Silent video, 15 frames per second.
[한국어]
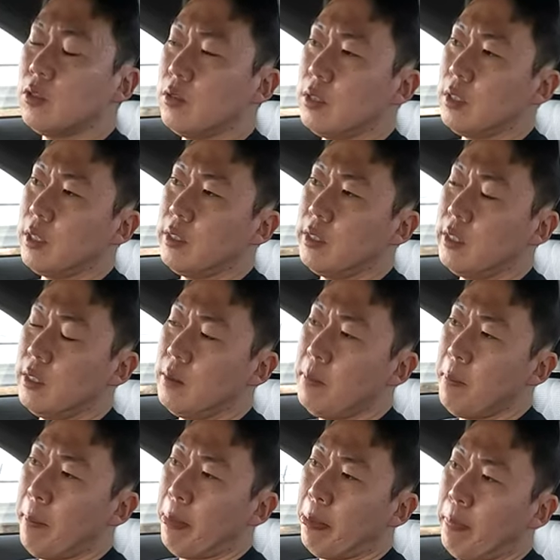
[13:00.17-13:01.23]
탔던
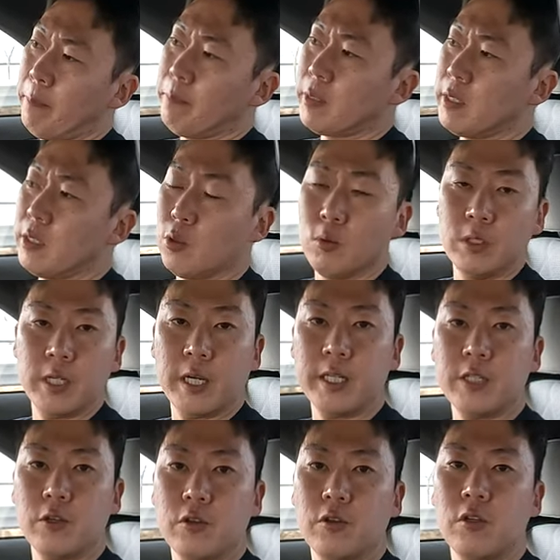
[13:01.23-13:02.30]
차는 그
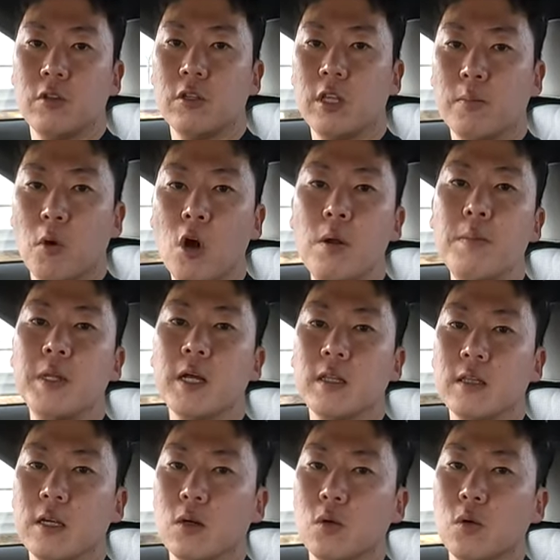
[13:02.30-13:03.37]
론치 에디션이었는데 멀미
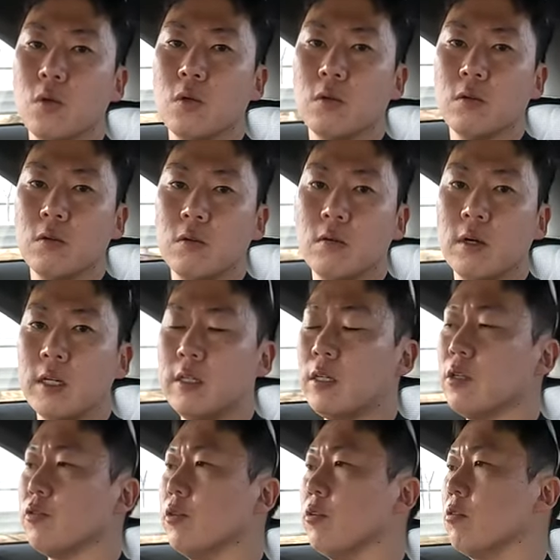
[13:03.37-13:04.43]
났다고
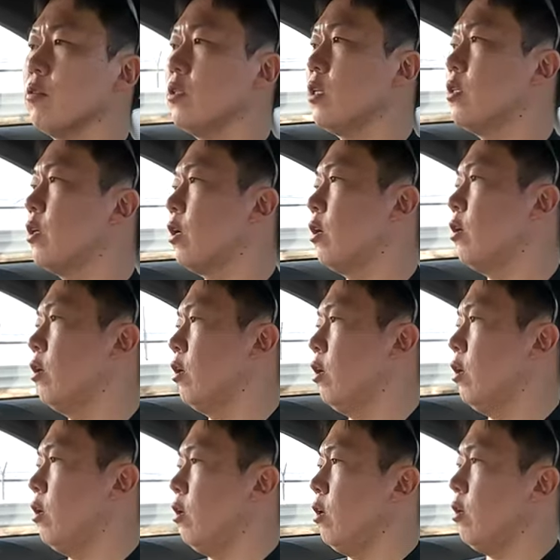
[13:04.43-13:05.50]
하더라고요. 근데 그게
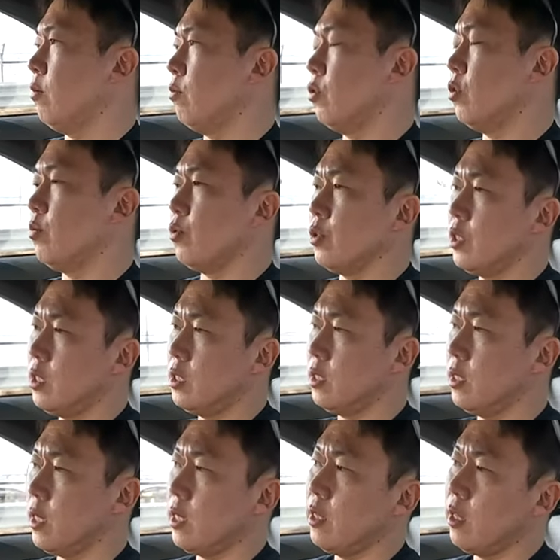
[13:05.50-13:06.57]
물론 뭐
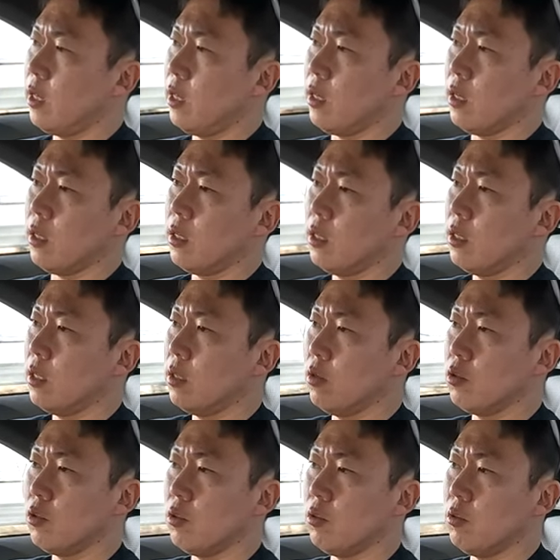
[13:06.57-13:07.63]
시승간의
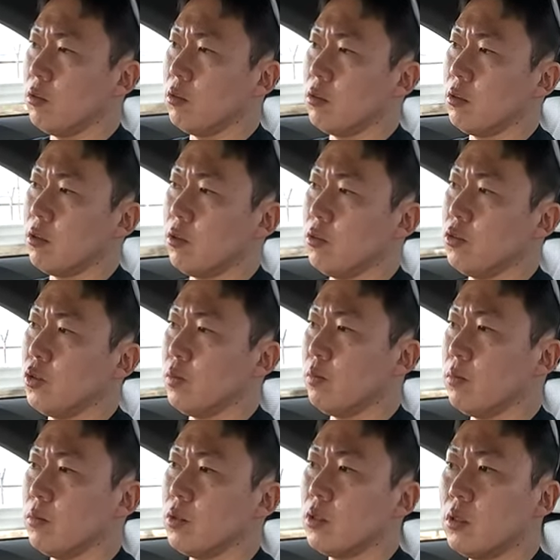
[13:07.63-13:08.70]
어떤 그런
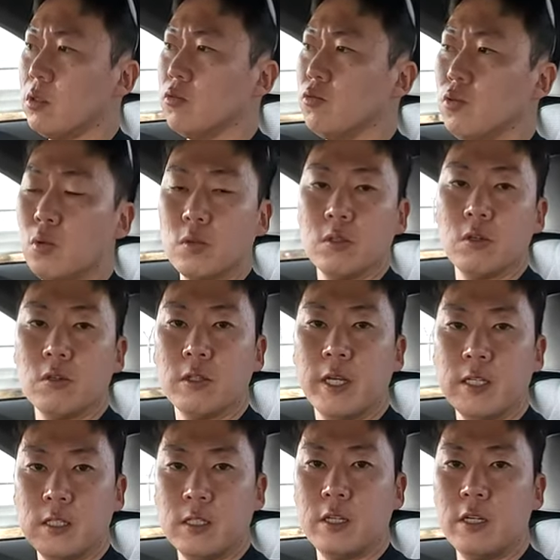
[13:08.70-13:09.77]
좀
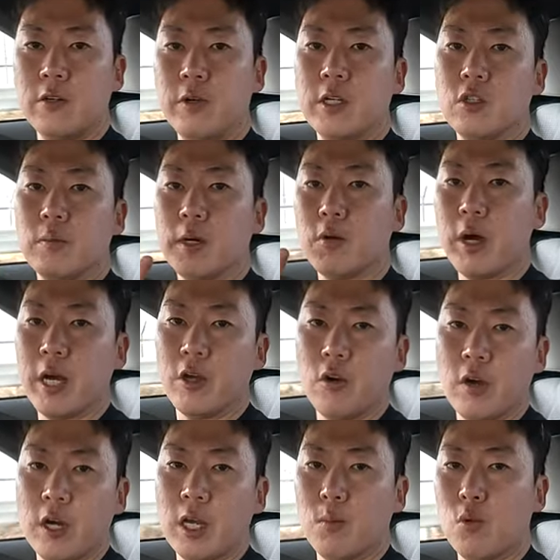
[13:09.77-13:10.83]
운동성 테스트를 위해서 막
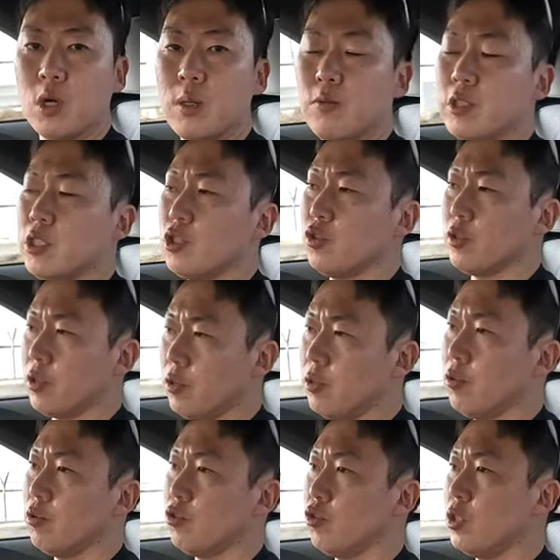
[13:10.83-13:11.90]
과격하게 몰아붙이고
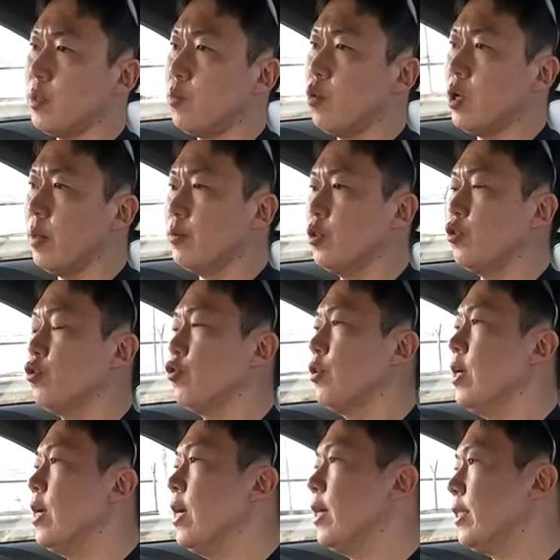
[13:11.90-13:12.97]
그런 것도 이제
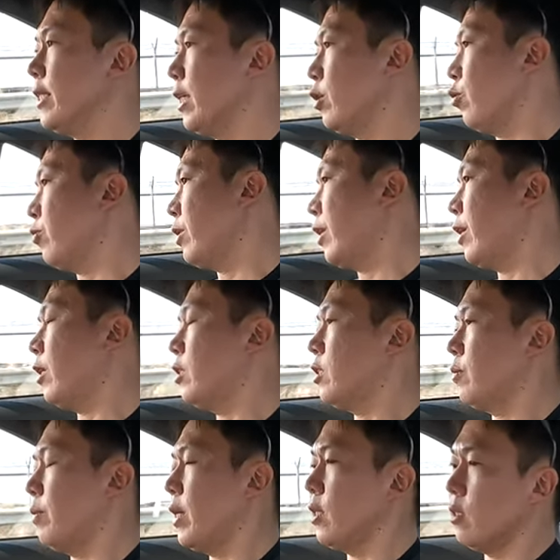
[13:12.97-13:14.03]
복합적으로 작용은
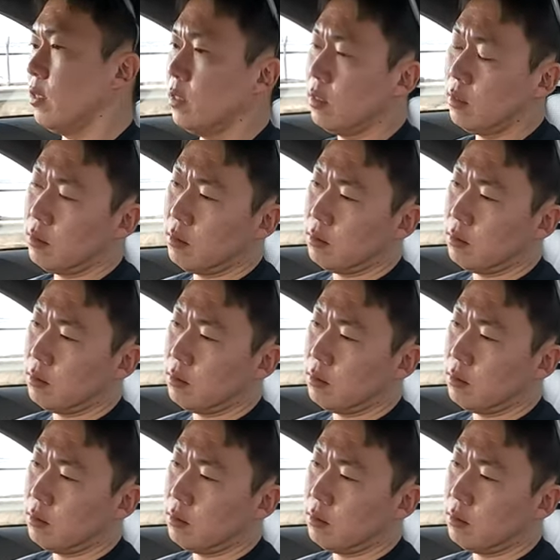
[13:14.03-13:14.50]
했겠지만,